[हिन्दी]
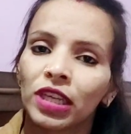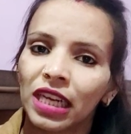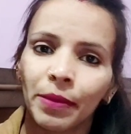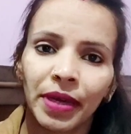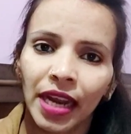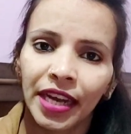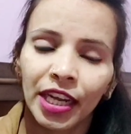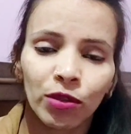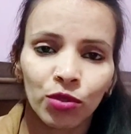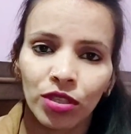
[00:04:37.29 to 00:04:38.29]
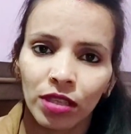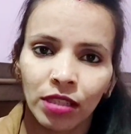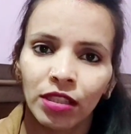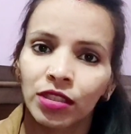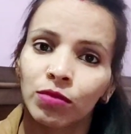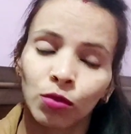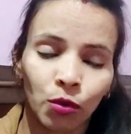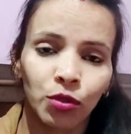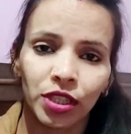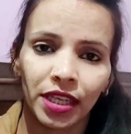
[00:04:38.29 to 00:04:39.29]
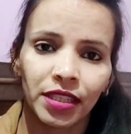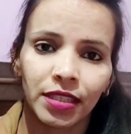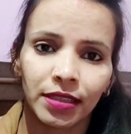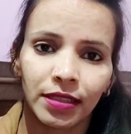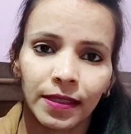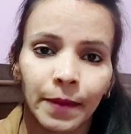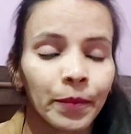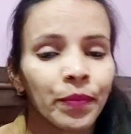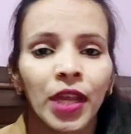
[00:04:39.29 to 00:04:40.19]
गीले में रह गया तो उसे सर्दी हो जाएगी जल्दी से